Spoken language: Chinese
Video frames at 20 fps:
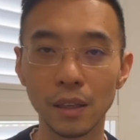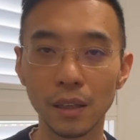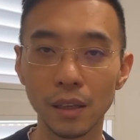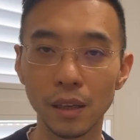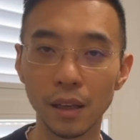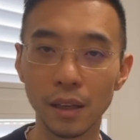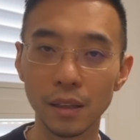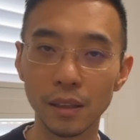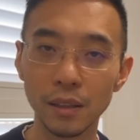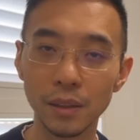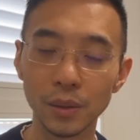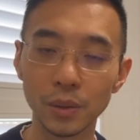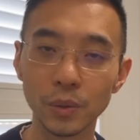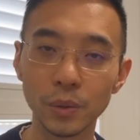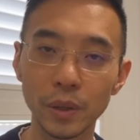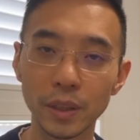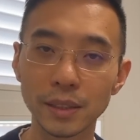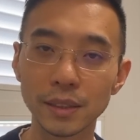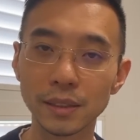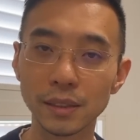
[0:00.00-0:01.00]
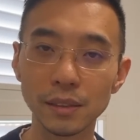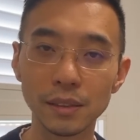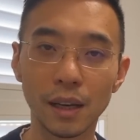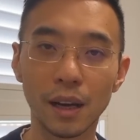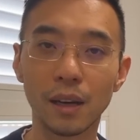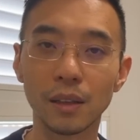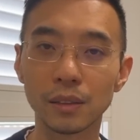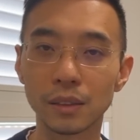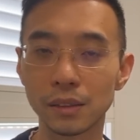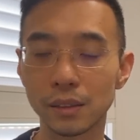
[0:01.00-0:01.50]
呃，六月四
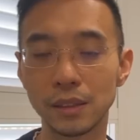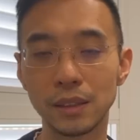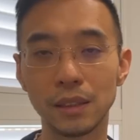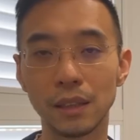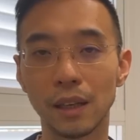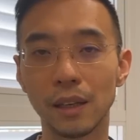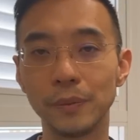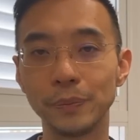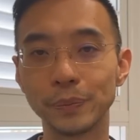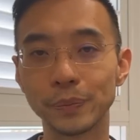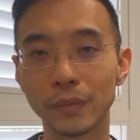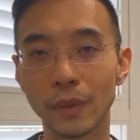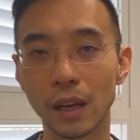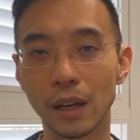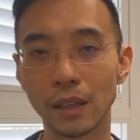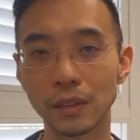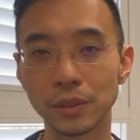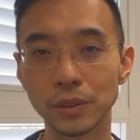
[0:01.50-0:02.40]
号之前啊，